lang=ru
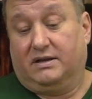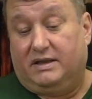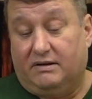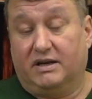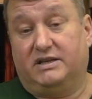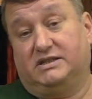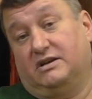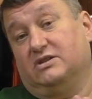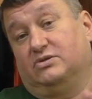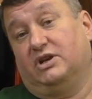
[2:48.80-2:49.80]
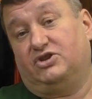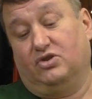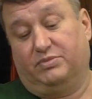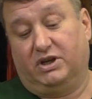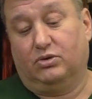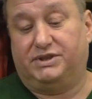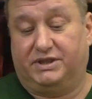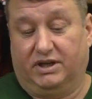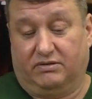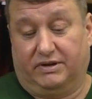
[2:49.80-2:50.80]
Давайте сразу начнем
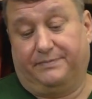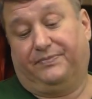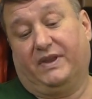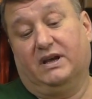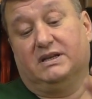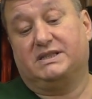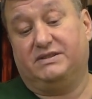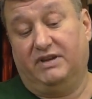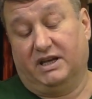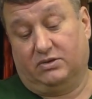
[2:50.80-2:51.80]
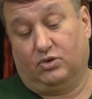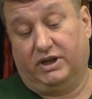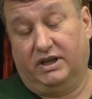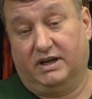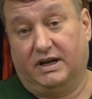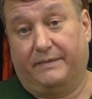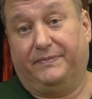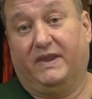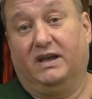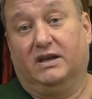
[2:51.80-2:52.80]
дегустировать. Цвет у коньяка
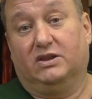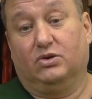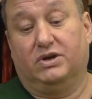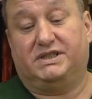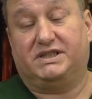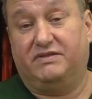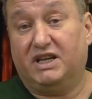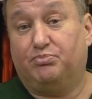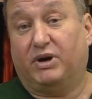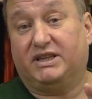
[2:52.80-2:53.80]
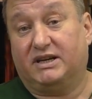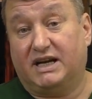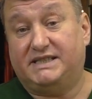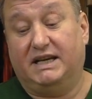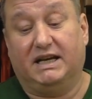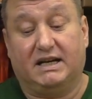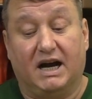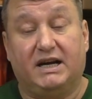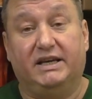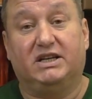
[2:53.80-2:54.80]
то есть цвет подкрасили
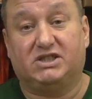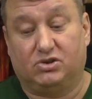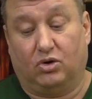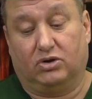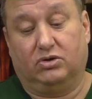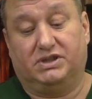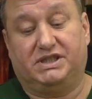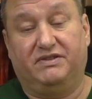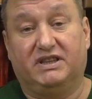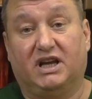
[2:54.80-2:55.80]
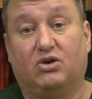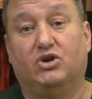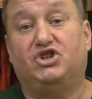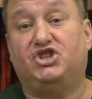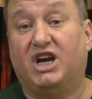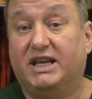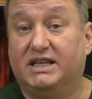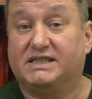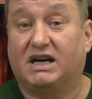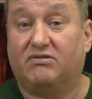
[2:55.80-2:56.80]
как иксо, то есть цвет такой
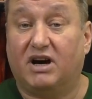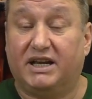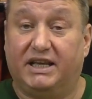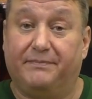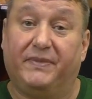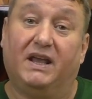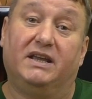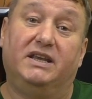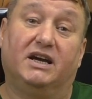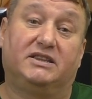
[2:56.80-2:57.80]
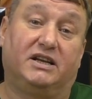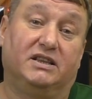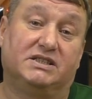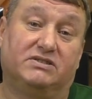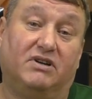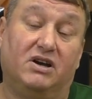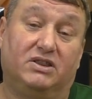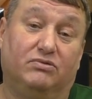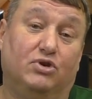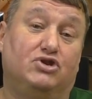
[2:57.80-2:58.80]
чайной заварки. Некоторые
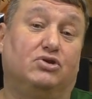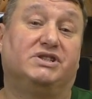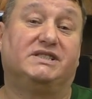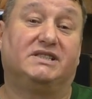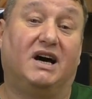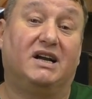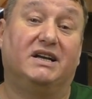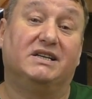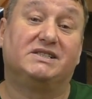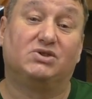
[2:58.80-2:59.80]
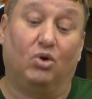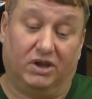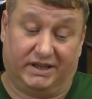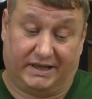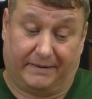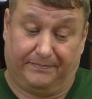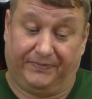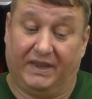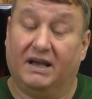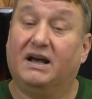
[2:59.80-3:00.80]
называют его еще старое золото.
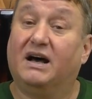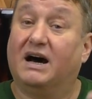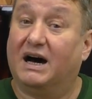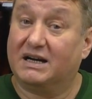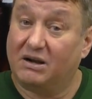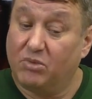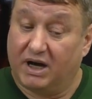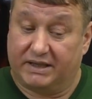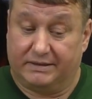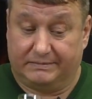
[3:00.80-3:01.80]
Аромат.